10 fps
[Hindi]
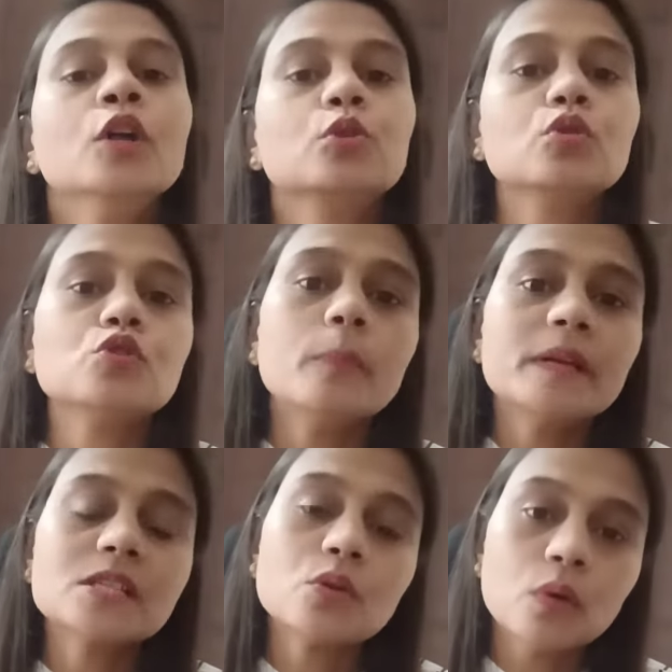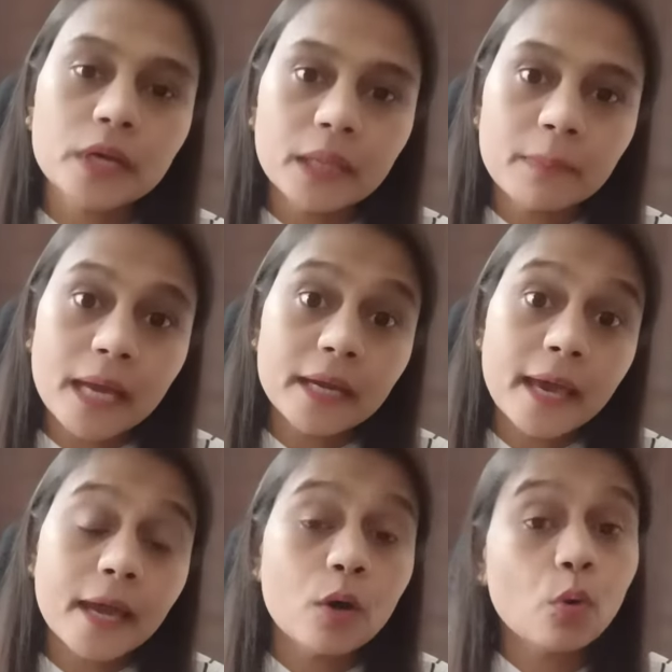तो जो पर्सन ऑलरेडी मैरिड
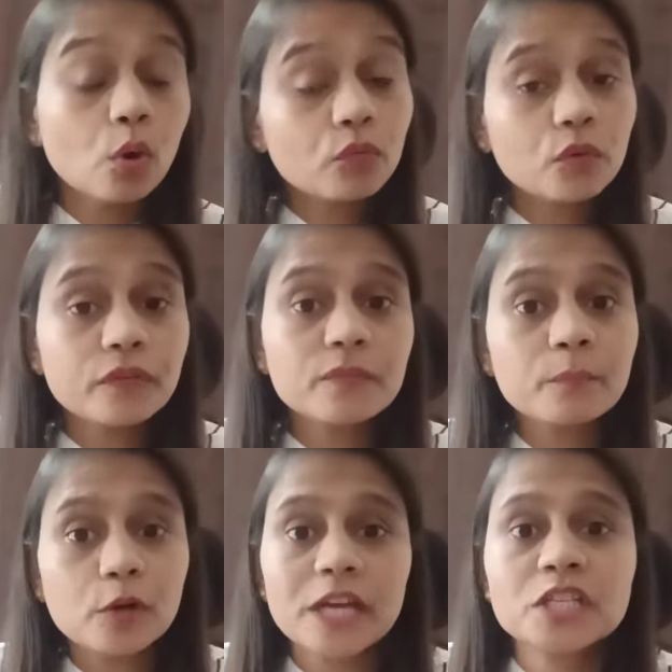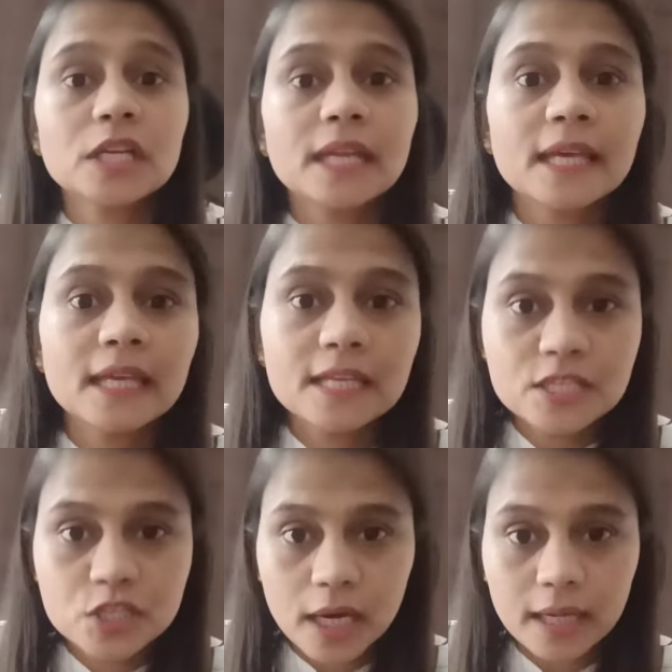हैं और वो फिर प्रोटेक्शन लेने के
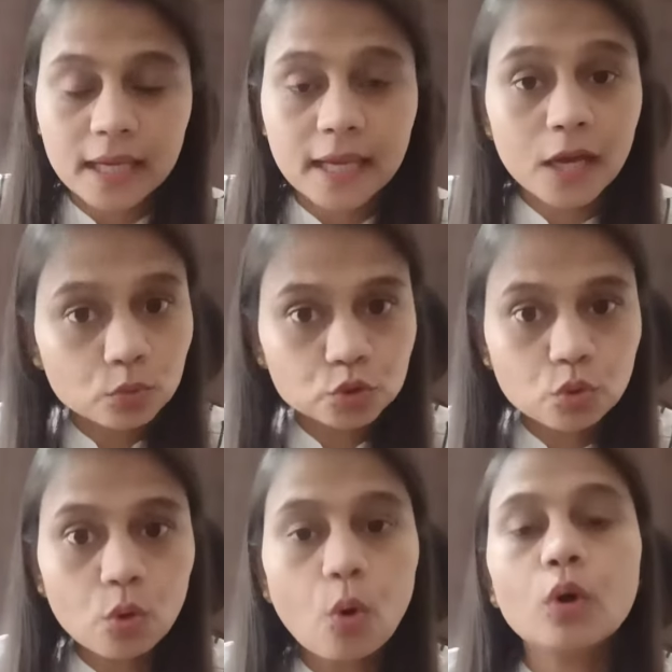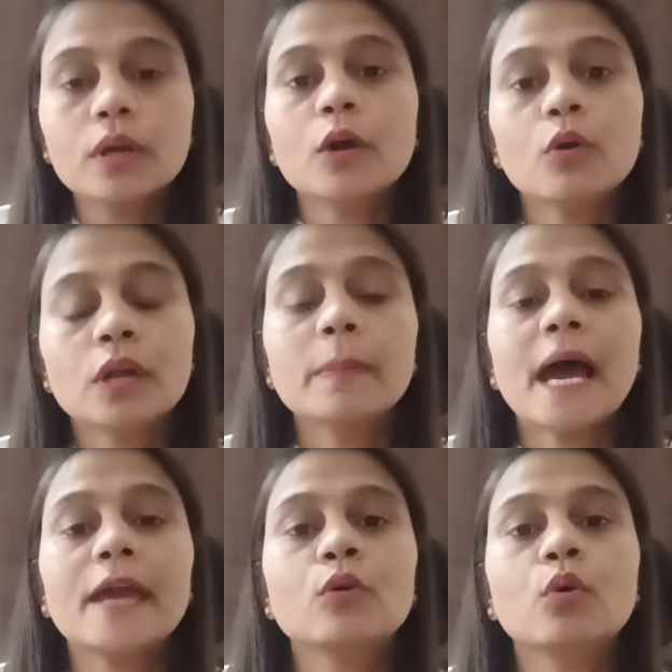लिए जा रहे हैं उसको कोर्ट ने ऑनरेबल
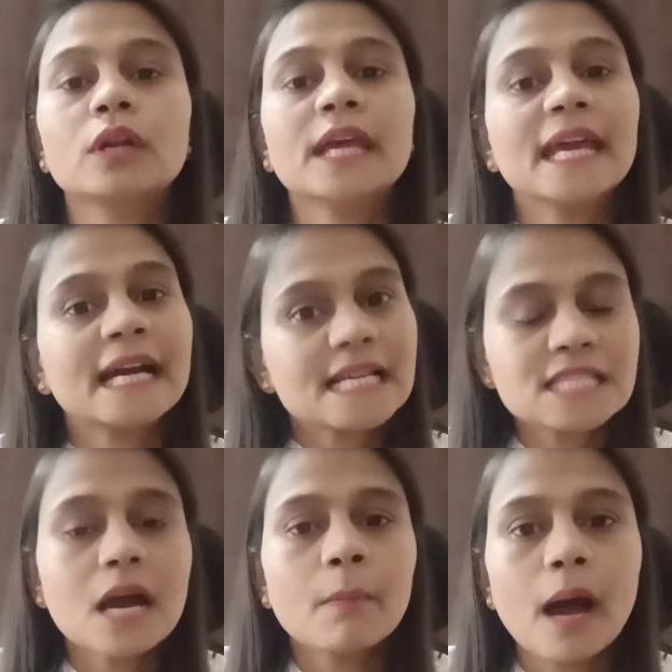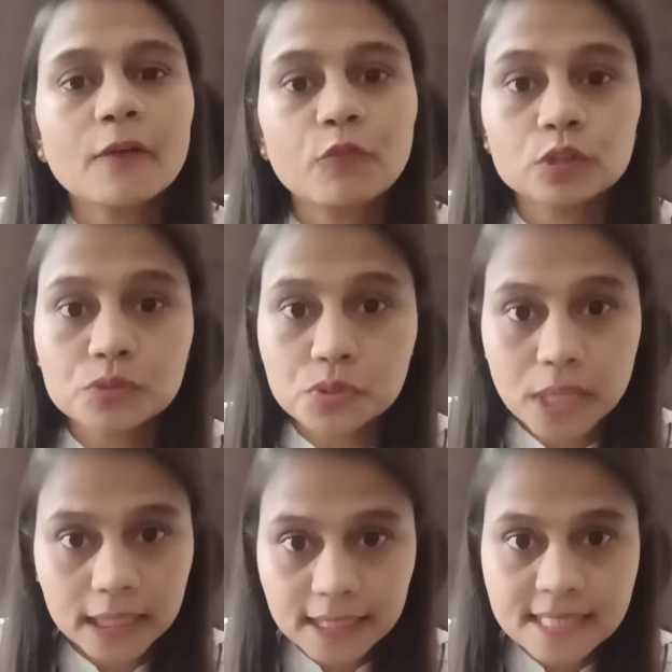हाई कोर्ट ने एक अच्छा मार्क फॉर द
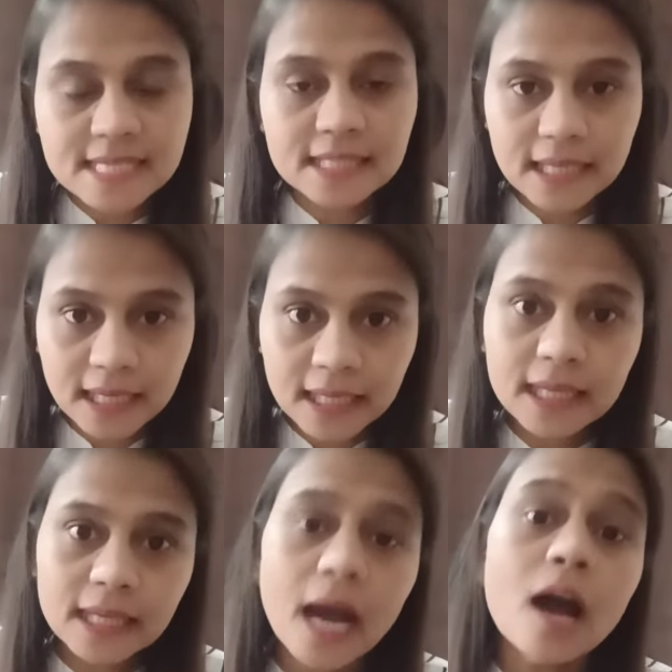सोसाइटी कंसिडर नहीं किया